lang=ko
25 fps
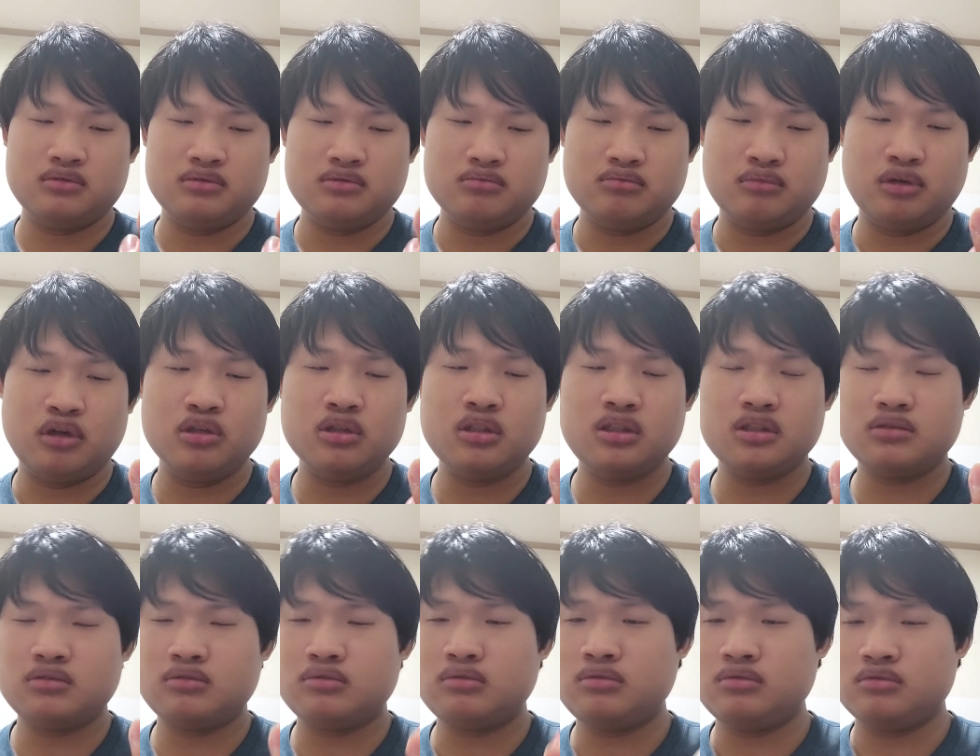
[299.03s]

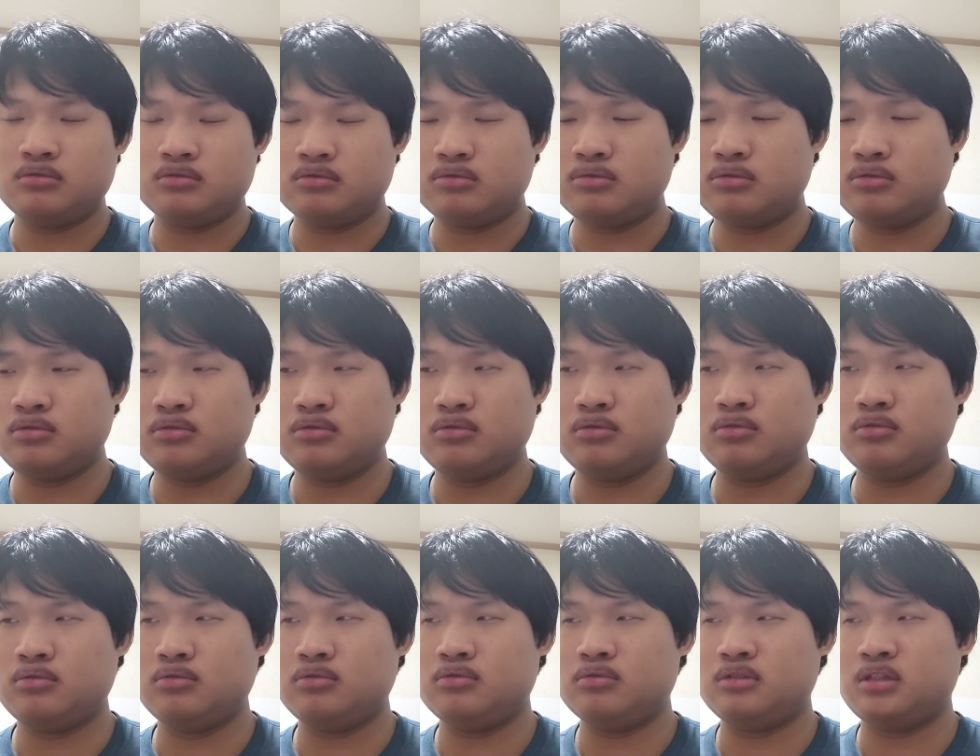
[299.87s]
멋있고
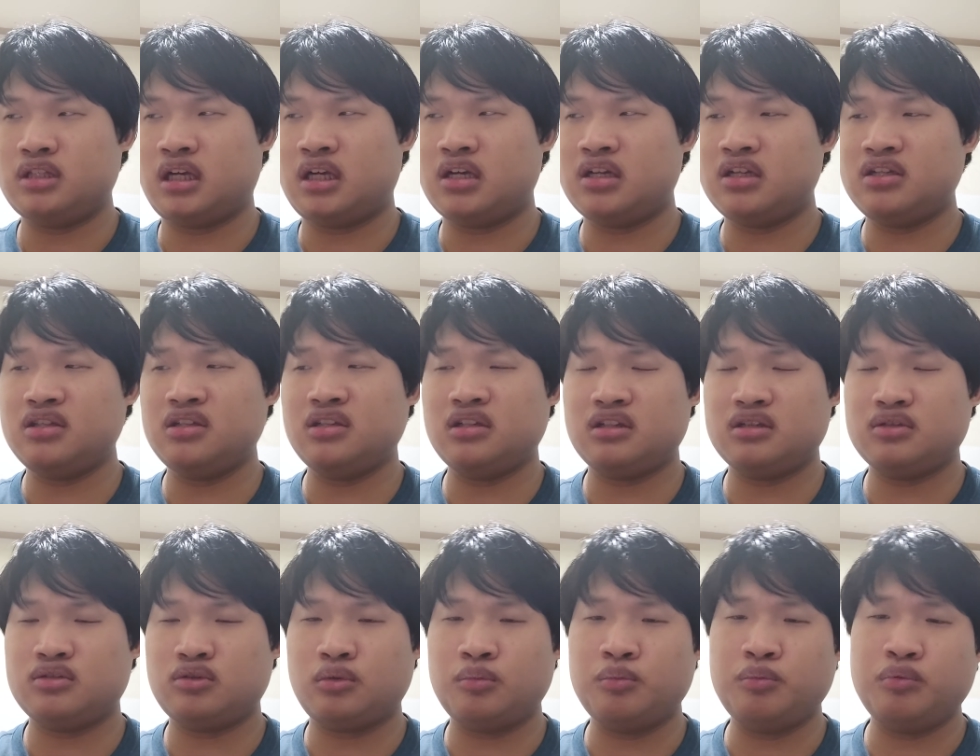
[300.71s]
또 자기가
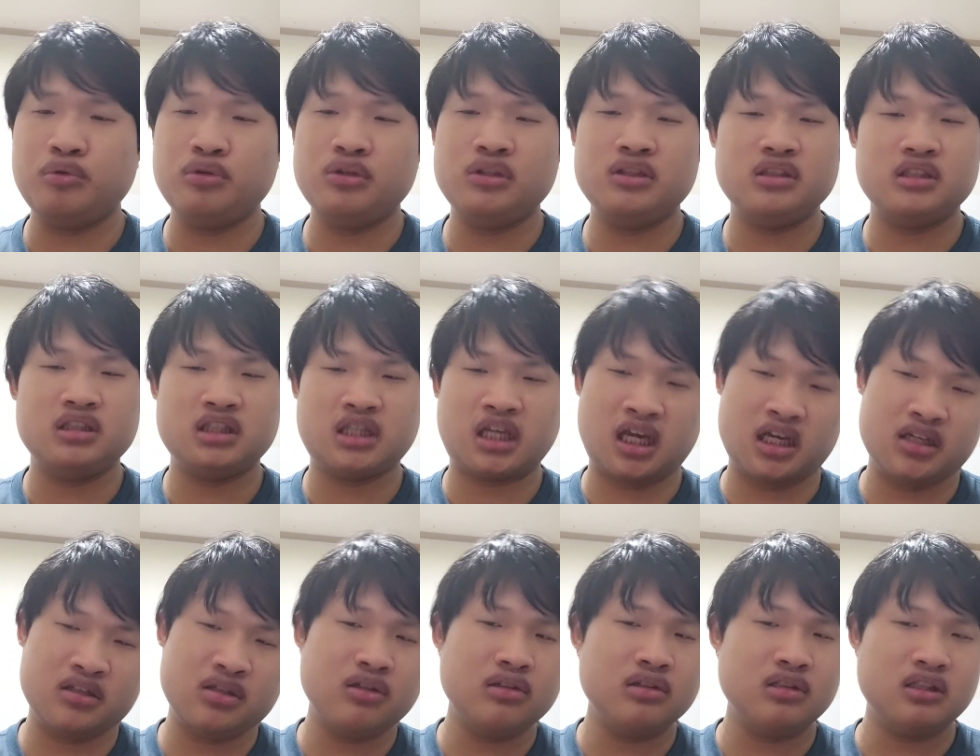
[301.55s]
돋보이는
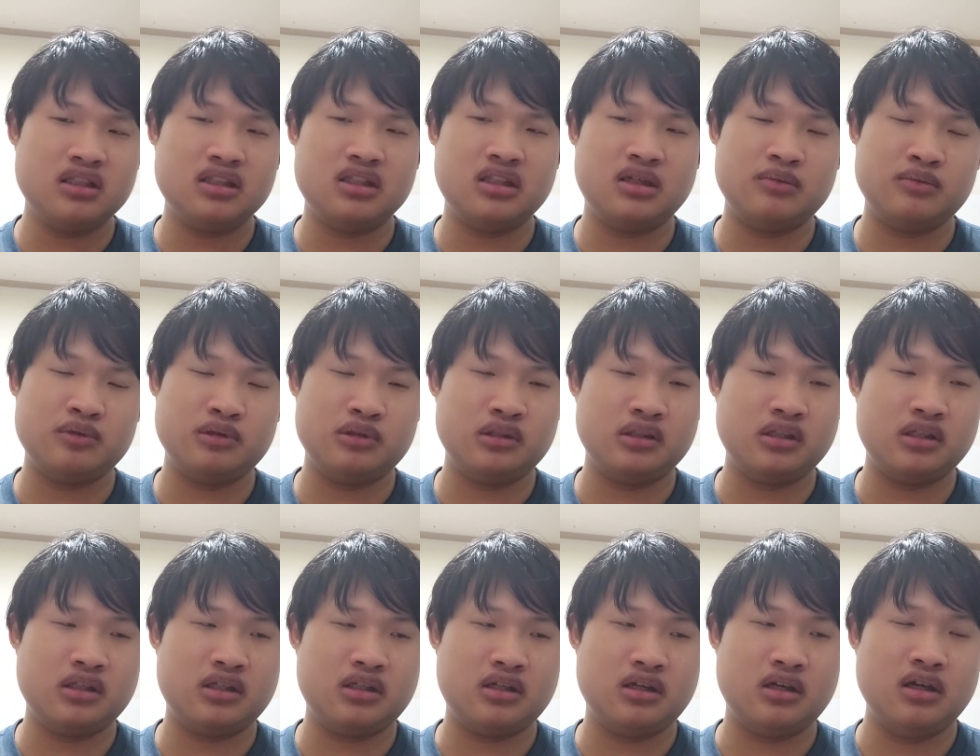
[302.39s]
개성이 있다
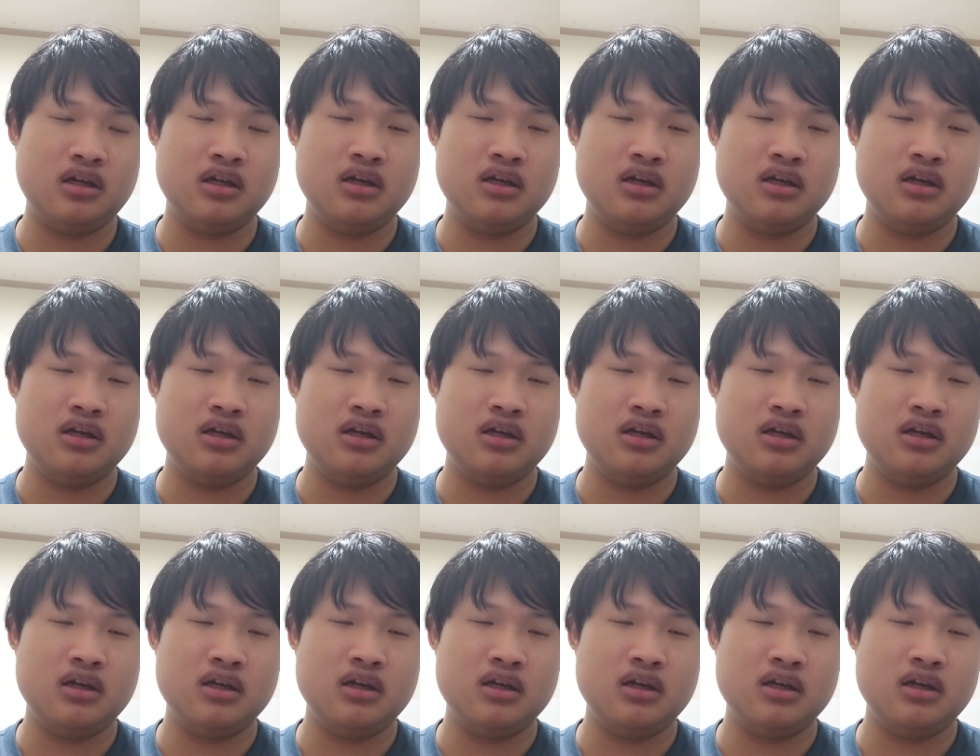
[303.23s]
보니까